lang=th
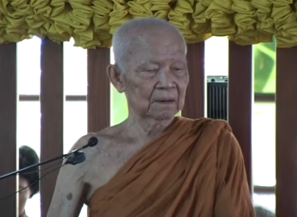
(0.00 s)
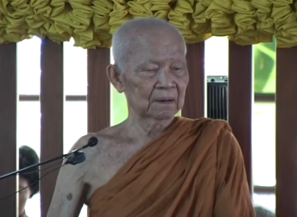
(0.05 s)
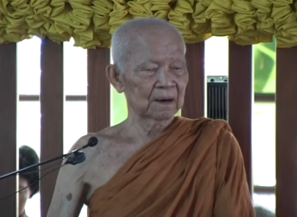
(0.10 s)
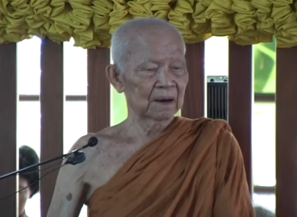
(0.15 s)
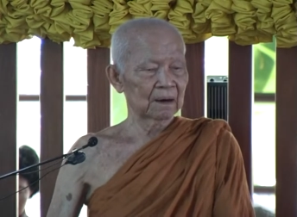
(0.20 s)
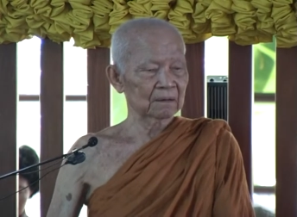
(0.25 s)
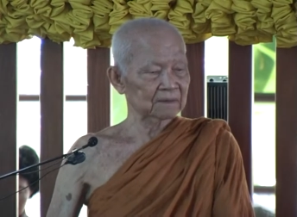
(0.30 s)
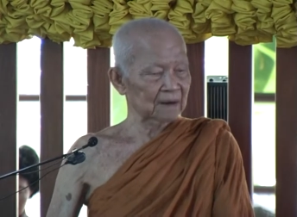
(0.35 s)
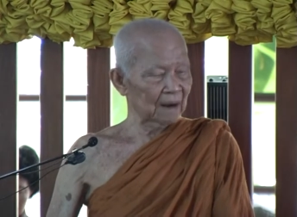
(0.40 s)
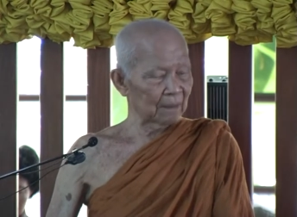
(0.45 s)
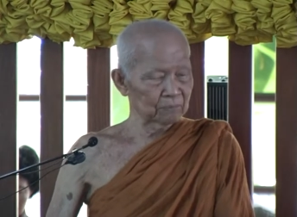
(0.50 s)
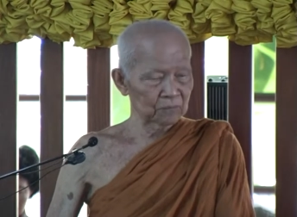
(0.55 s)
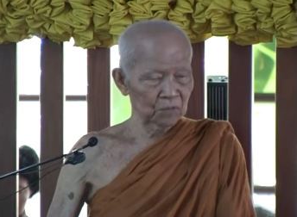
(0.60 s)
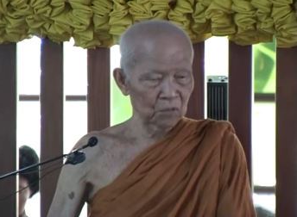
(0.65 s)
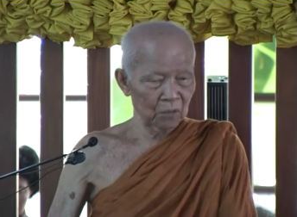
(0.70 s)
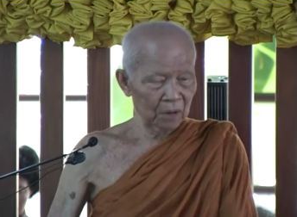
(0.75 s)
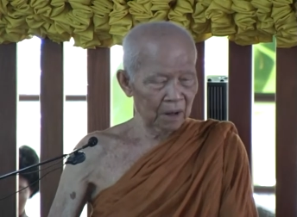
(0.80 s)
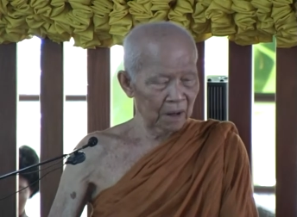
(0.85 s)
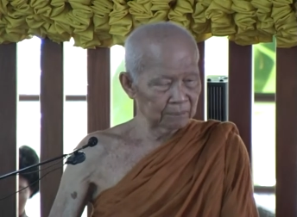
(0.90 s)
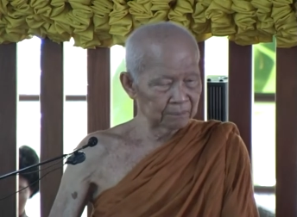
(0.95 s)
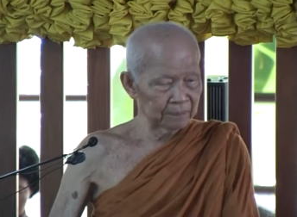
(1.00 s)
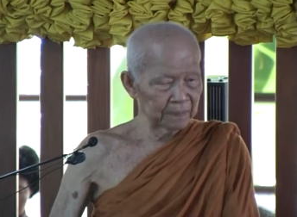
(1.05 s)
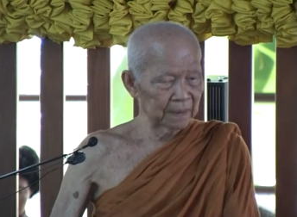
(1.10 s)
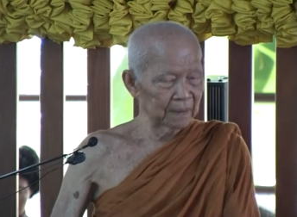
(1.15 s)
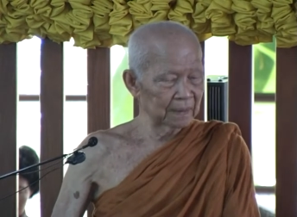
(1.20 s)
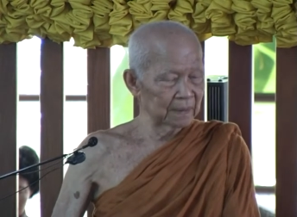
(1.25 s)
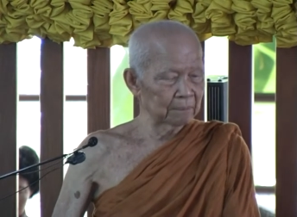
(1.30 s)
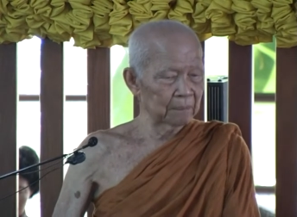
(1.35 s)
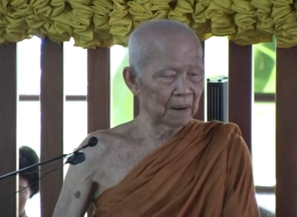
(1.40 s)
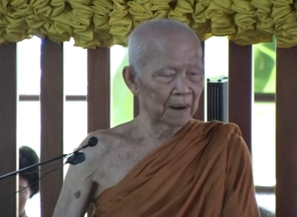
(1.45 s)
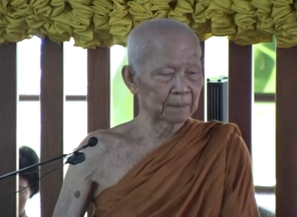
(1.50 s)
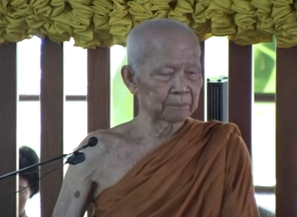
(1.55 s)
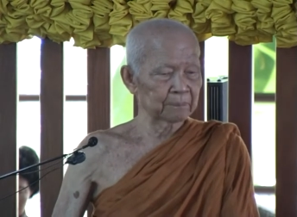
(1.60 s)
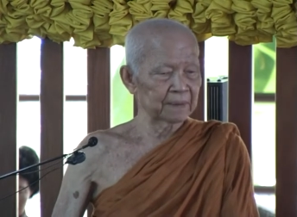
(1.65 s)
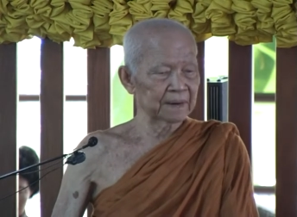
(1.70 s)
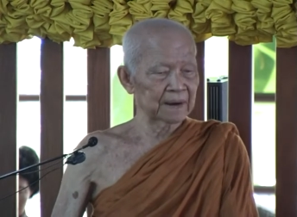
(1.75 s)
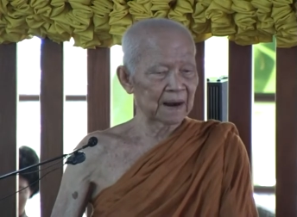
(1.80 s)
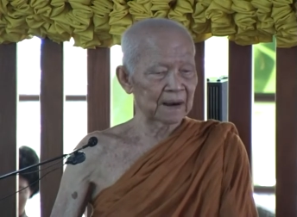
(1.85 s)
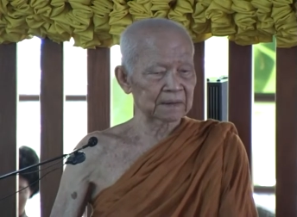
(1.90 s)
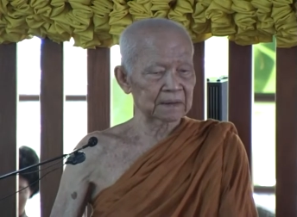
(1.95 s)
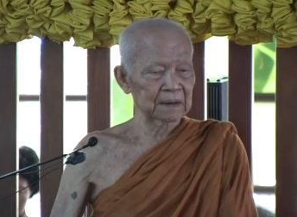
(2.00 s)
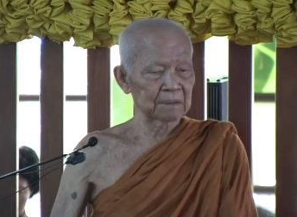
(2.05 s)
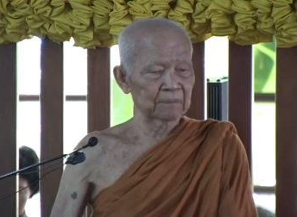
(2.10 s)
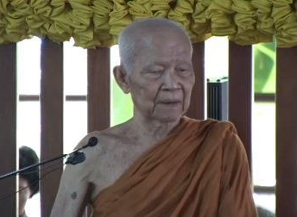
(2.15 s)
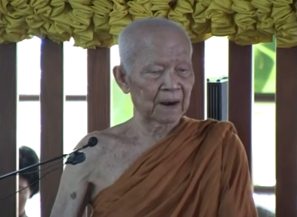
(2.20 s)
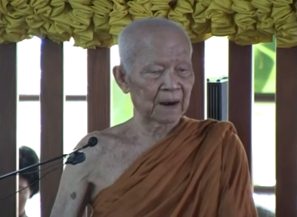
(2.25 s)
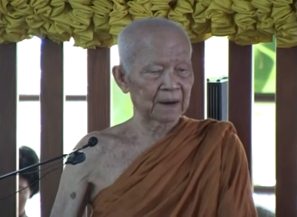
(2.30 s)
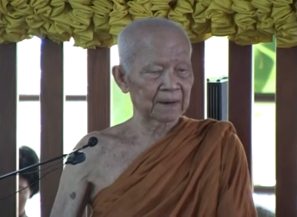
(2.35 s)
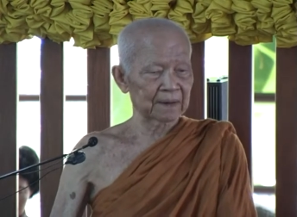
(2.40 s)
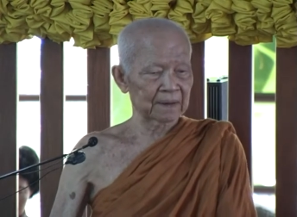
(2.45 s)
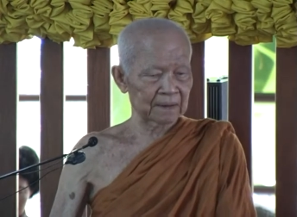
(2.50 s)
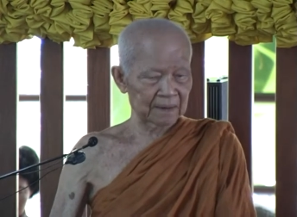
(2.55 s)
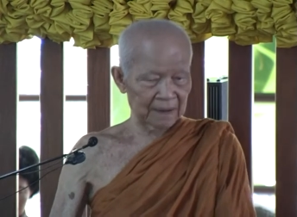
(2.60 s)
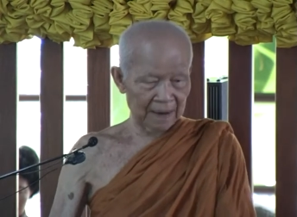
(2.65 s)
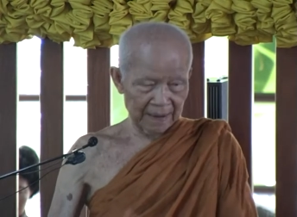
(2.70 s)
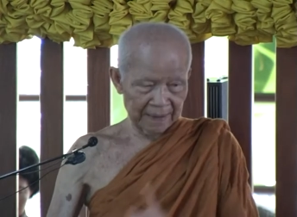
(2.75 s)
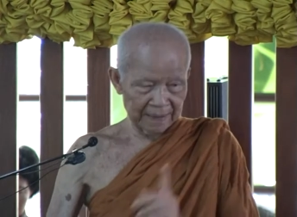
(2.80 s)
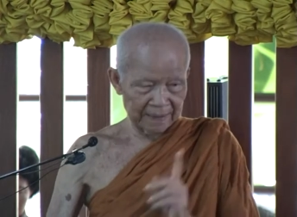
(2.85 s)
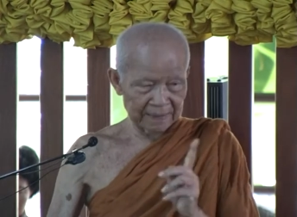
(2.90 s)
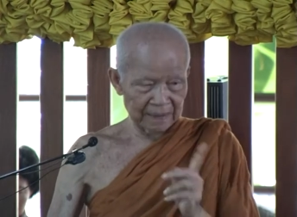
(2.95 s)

และททำโลกให้กินให้พินาศทิมหาย ใคร